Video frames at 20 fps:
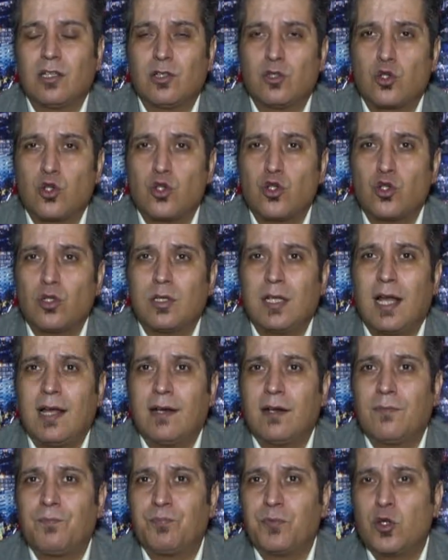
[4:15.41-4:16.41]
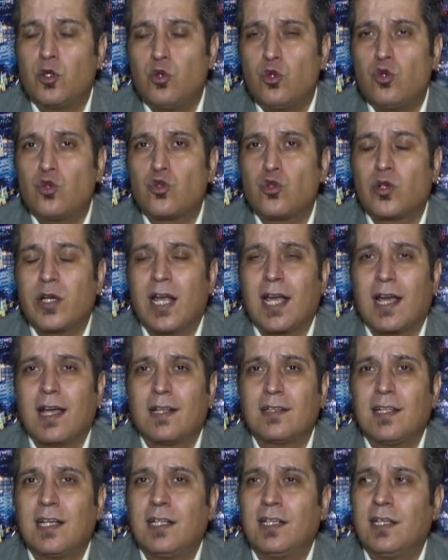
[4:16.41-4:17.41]
Çocuklar 100 euroya
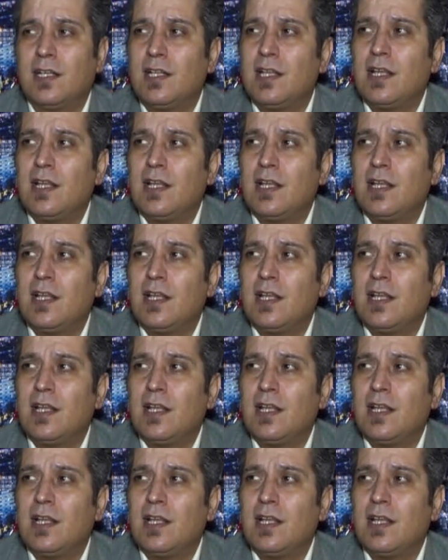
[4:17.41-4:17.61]
kadar